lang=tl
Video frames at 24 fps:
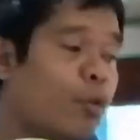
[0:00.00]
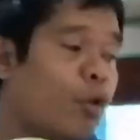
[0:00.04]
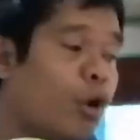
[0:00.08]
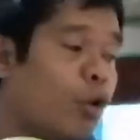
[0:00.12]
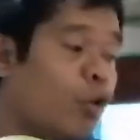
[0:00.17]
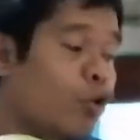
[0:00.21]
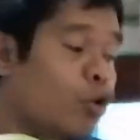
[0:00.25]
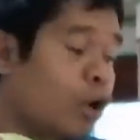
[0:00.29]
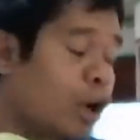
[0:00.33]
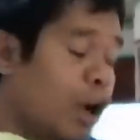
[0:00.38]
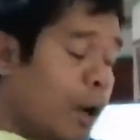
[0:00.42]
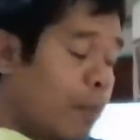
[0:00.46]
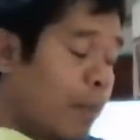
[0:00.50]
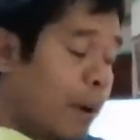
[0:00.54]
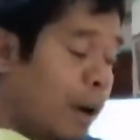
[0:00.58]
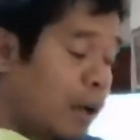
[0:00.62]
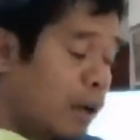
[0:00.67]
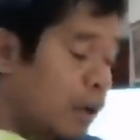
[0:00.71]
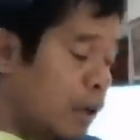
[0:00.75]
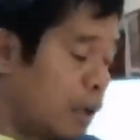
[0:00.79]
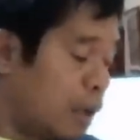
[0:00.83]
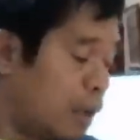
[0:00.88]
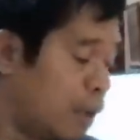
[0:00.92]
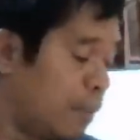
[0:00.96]
po ako
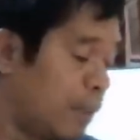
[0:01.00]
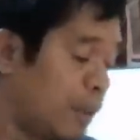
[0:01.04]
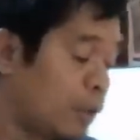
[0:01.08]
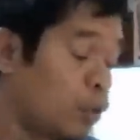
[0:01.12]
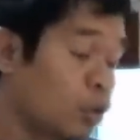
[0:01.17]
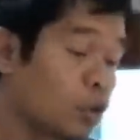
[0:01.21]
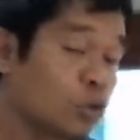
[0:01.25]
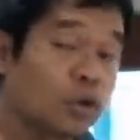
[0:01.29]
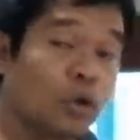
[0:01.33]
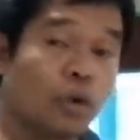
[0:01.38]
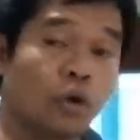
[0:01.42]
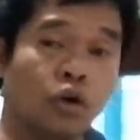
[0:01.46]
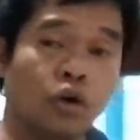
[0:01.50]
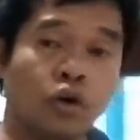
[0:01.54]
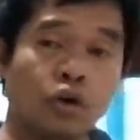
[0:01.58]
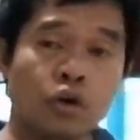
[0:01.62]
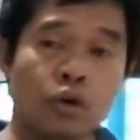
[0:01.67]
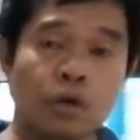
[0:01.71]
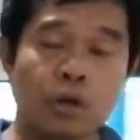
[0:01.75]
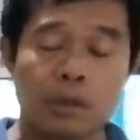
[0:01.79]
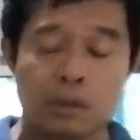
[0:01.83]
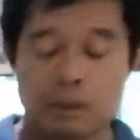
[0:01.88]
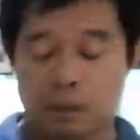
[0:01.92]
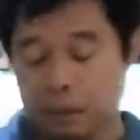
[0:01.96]
nakapagpa-doktor
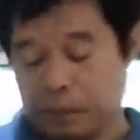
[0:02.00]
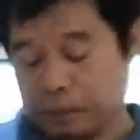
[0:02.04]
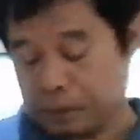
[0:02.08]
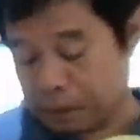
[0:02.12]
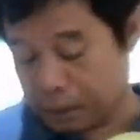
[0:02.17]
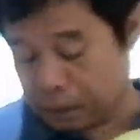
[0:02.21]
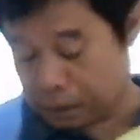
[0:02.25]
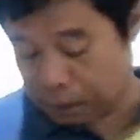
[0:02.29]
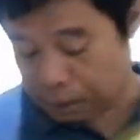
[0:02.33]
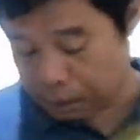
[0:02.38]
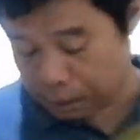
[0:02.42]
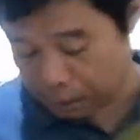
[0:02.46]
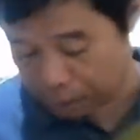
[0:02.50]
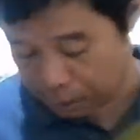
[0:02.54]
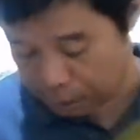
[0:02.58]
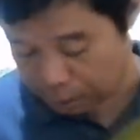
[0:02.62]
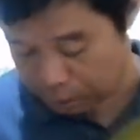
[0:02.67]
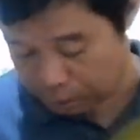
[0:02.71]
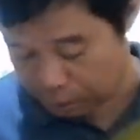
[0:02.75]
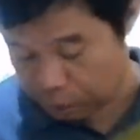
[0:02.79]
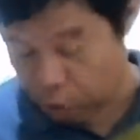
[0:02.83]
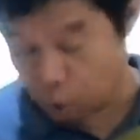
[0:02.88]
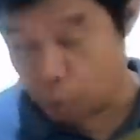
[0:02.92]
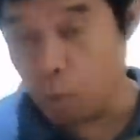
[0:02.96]
ah, uh, kasi
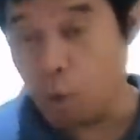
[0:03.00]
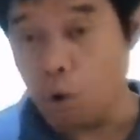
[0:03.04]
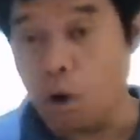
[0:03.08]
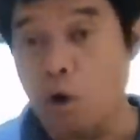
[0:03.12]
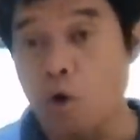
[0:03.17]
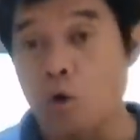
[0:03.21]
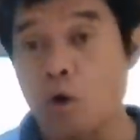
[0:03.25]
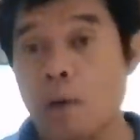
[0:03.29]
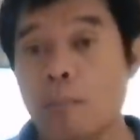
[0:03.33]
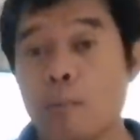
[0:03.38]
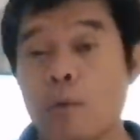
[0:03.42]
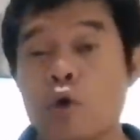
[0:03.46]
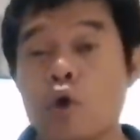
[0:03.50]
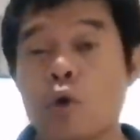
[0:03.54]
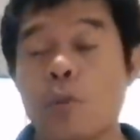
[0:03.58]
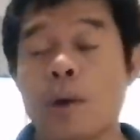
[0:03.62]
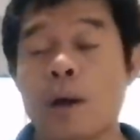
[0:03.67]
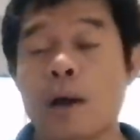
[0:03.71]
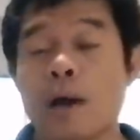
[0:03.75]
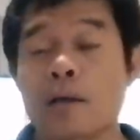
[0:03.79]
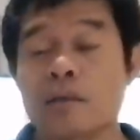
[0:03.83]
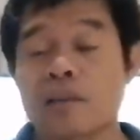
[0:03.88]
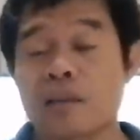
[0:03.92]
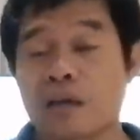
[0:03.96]
sinubukan ko lang po yung
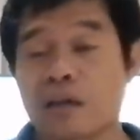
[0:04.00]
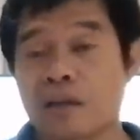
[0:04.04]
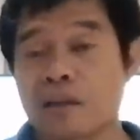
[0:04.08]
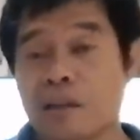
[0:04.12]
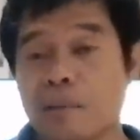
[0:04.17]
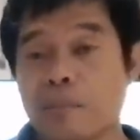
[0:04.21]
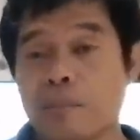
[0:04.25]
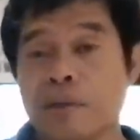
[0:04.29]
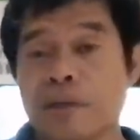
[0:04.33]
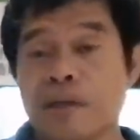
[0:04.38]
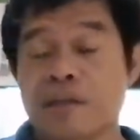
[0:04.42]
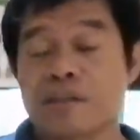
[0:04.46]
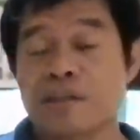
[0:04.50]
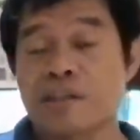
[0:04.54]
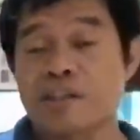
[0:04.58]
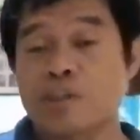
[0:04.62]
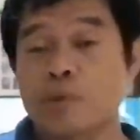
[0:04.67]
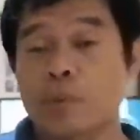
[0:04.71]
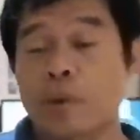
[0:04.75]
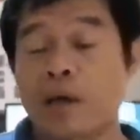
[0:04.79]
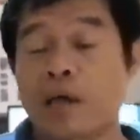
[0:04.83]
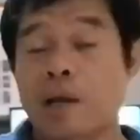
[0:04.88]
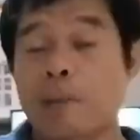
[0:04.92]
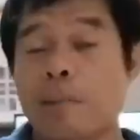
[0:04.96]
mga alternative
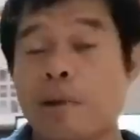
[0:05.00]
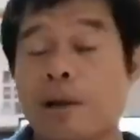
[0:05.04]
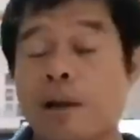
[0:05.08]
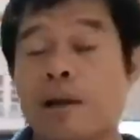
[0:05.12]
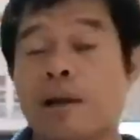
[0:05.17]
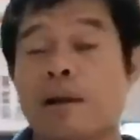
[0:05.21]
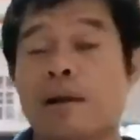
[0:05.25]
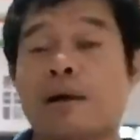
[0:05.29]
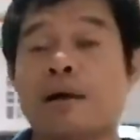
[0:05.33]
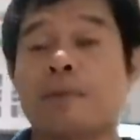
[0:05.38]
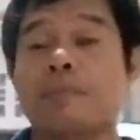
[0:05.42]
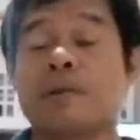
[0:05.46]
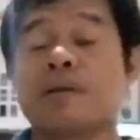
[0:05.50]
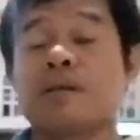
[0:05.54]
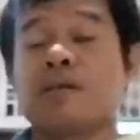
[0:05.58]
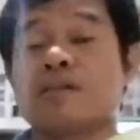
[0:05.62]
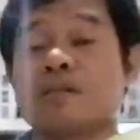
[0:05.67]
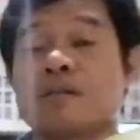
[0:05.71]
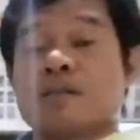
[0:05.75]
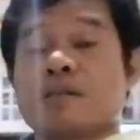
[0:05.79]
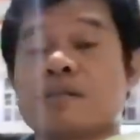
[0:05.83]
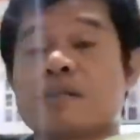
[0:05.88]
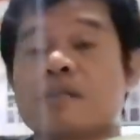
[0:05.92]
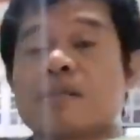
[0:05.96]
medicines, mga herbal uh,
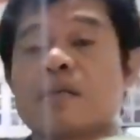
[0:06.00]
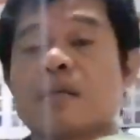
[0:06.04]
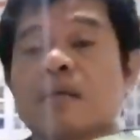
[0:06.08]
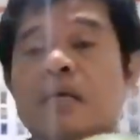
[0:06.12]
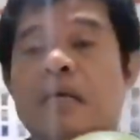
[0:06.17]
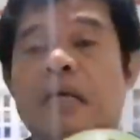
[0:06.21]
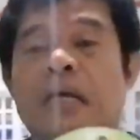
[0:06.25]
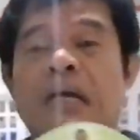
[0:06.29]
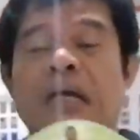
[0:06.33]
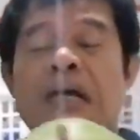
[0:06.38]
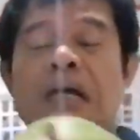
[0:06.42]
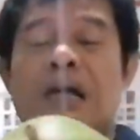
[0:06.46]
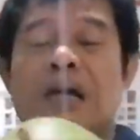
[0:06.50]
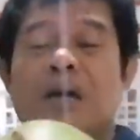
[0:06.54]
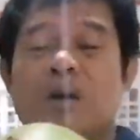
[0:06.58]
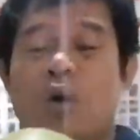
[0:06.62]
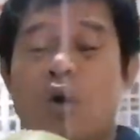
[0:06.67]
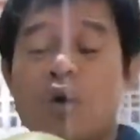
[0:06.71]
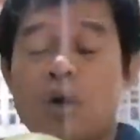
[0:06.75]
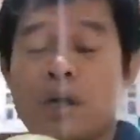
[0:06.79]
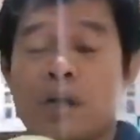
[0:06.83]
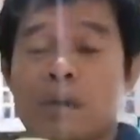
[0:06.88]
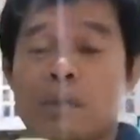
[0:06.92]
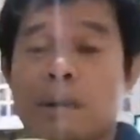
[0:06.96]
medicines.
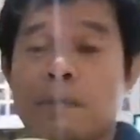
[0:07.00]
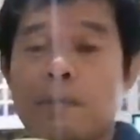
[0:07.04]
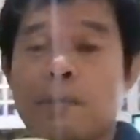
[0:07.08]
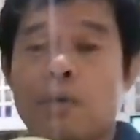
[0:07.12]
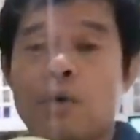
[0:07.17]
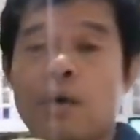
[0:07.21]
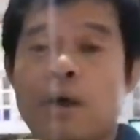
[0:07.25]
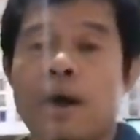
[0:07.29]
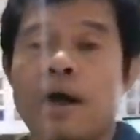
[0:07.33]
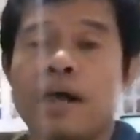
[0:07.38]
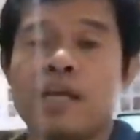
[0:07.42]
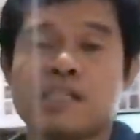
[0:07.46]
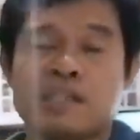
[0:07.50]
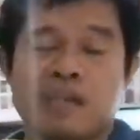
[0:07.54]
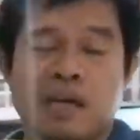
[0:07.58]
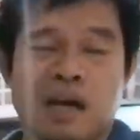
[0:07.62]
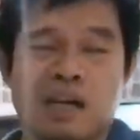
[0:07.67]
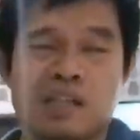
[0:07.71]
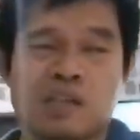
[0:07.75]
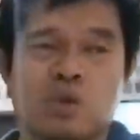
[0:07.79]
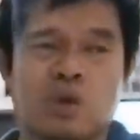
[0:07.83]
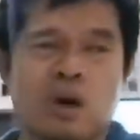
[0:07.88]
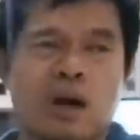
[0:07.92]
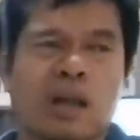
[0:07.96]
Okay naman po guys,
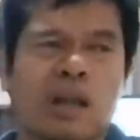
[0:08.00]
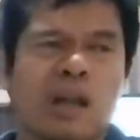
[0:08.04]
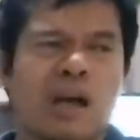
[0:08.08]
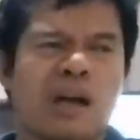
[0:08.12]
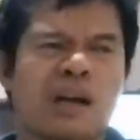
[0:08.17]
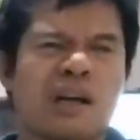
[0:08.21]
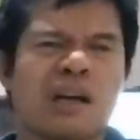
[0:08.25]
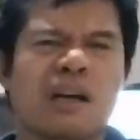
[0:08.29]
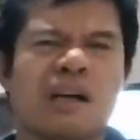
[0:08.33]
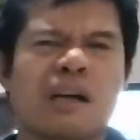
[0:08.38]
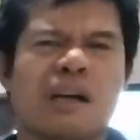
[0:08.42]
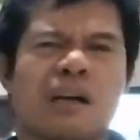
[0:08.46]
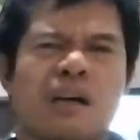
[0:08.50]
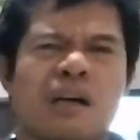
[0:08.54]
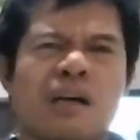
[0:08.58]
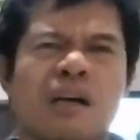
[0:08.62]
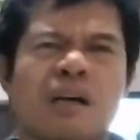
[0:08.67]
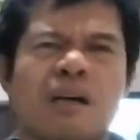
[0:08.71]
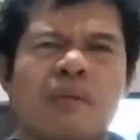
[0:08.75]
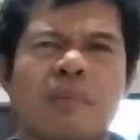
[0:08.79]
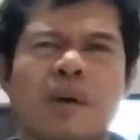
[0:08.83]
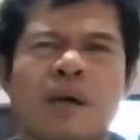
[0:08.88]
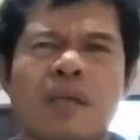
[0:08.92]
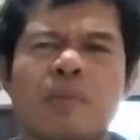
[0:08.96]
kaso nga lang,
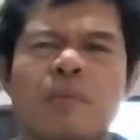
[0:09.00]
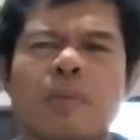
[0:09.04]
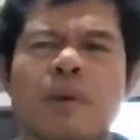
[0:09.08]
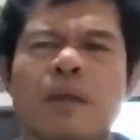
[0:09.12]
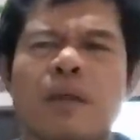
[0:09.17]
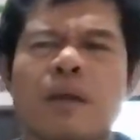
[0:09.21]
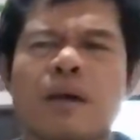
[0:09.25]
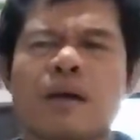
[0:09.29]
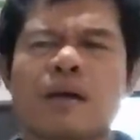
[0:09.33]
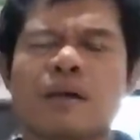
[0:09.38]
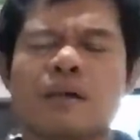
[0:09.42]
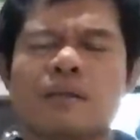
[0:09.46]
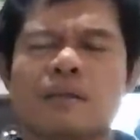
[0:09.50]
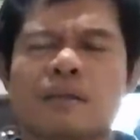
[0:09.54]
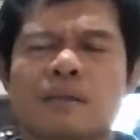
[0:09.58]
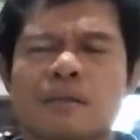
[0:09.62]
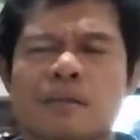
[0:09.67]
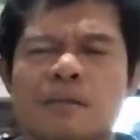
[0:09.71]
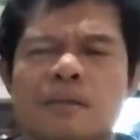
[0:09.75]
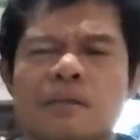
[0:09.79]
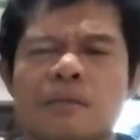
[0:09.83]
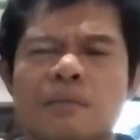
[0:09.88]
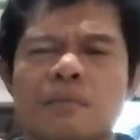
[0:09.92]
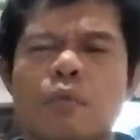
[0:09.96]
uh, mayat maya,
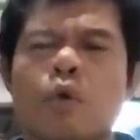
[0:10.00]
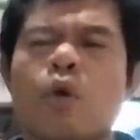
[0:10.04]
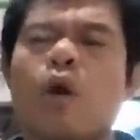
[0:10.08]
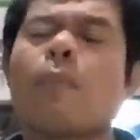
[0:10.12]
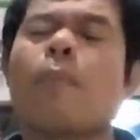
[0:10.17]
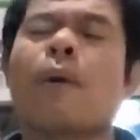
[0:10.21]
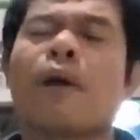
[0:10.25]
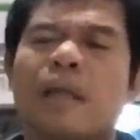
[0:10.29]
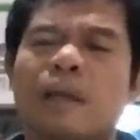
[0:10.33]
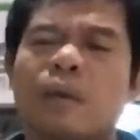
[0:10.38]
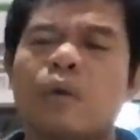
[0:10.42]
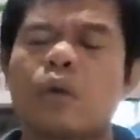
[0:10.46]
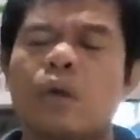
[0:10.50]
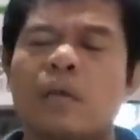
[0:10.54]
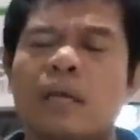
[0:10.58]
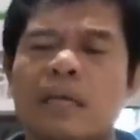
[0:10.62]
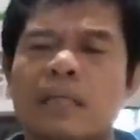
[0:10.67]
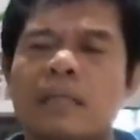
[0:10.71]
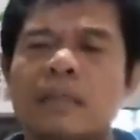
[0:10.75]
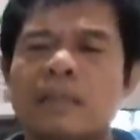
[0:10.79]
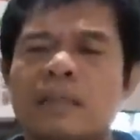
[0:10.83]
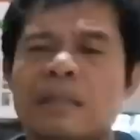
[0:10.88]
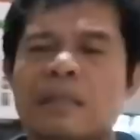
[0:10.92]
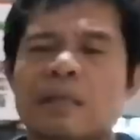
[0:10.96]
bumabalik
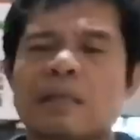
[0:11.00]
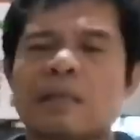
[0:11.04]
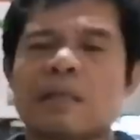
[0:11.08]
ulit.